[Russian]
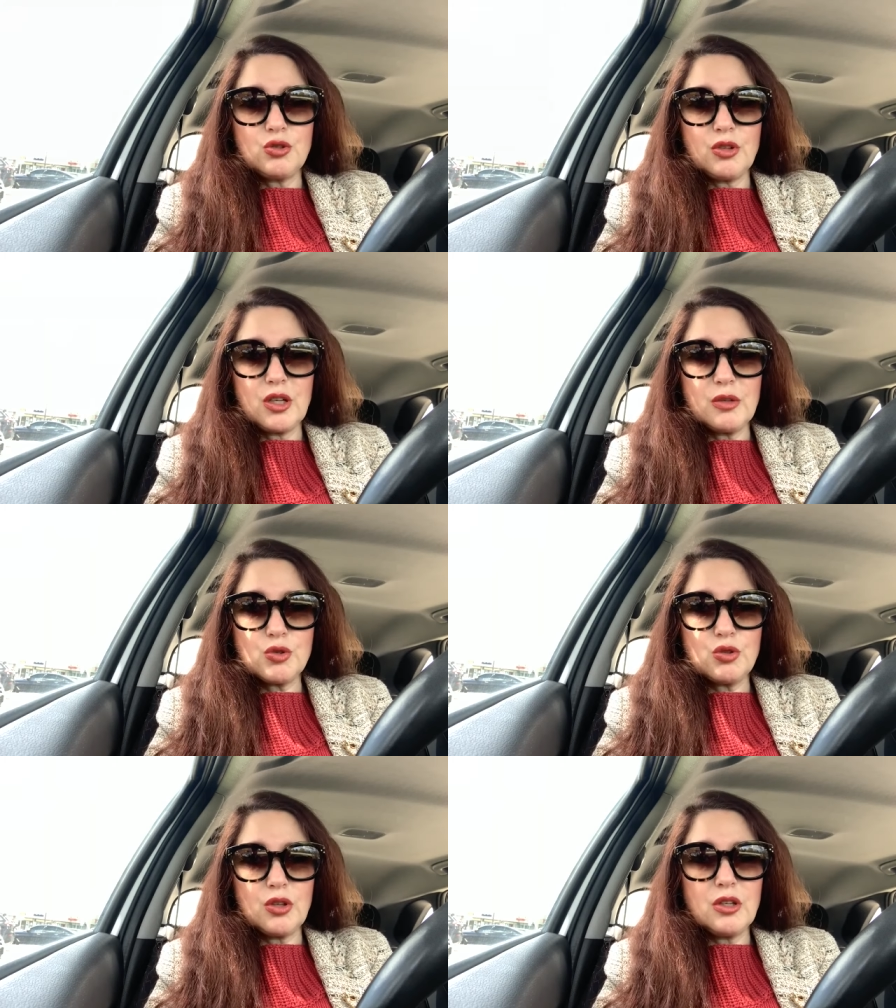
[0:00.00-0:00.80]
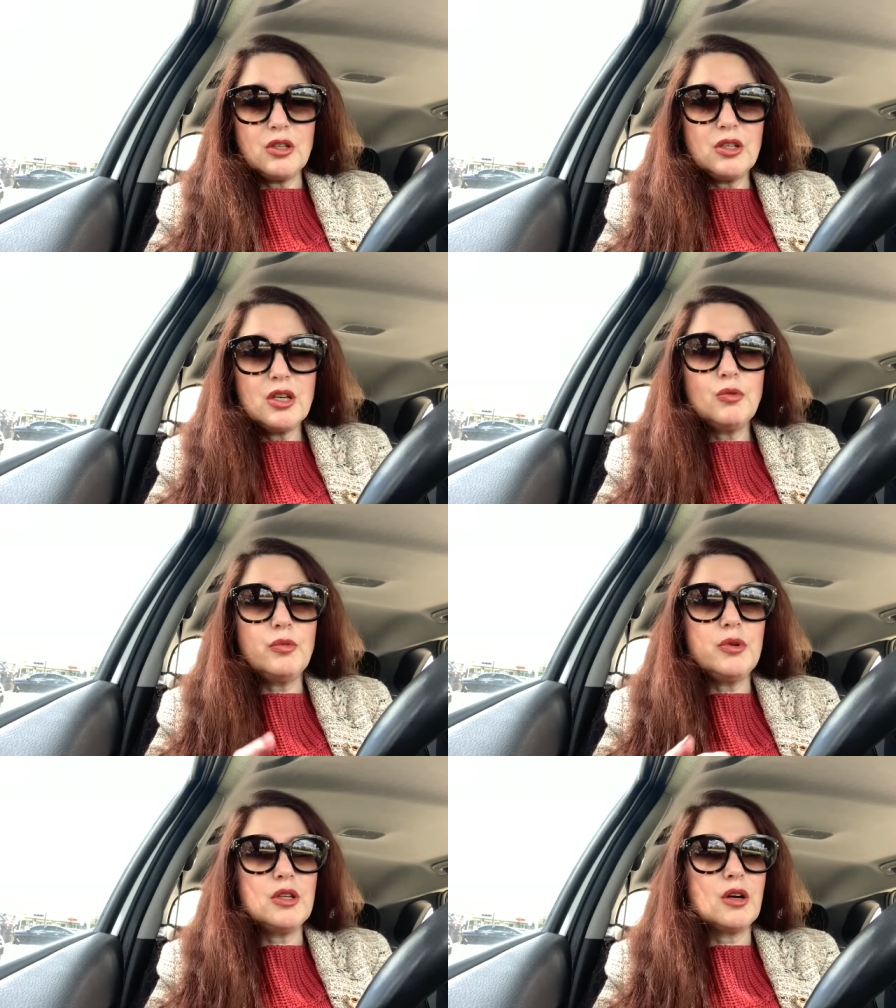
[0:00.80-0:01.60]
что я ем, что я не
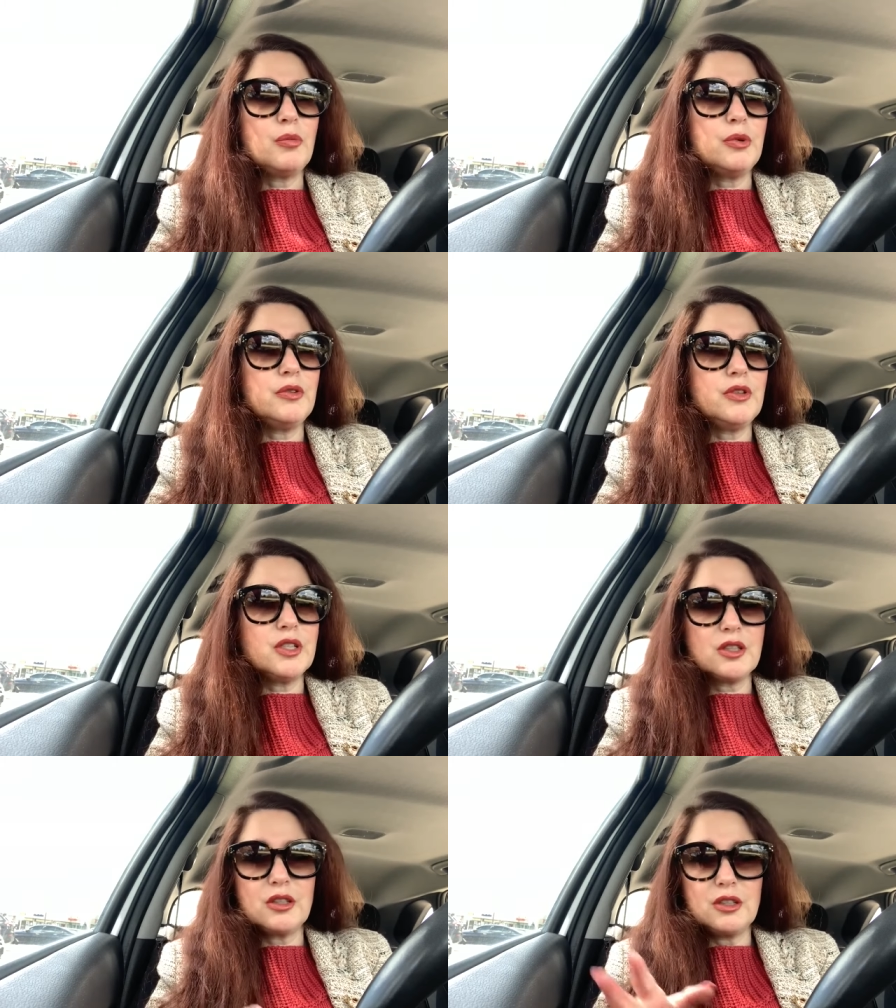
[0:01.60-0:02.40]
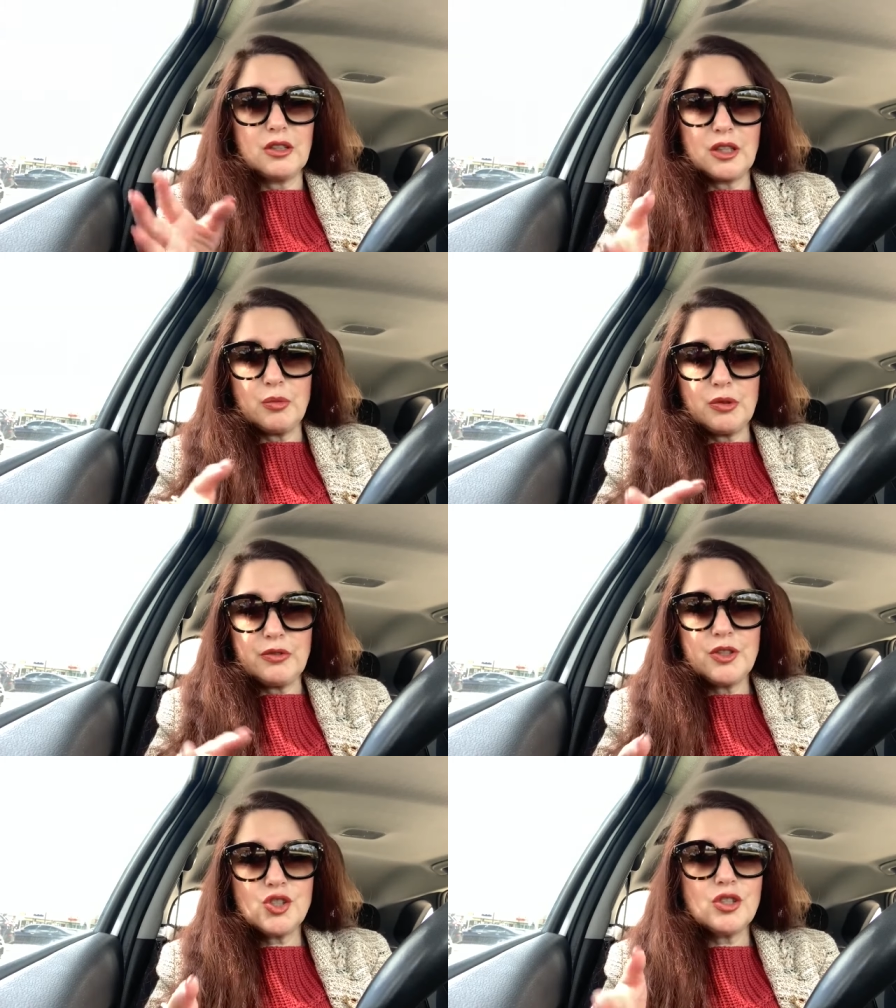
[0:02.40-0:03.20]
ем, у меня появились какие-то такие
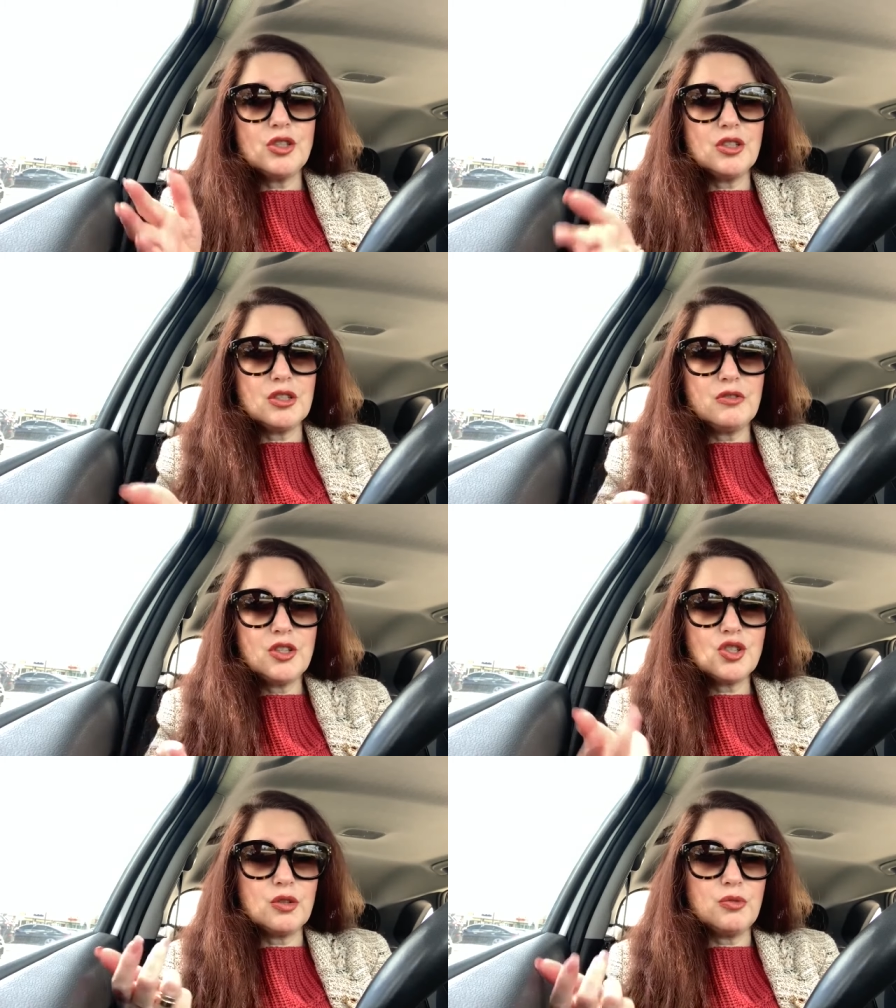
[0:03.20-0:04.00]
привычки, не есть вечером,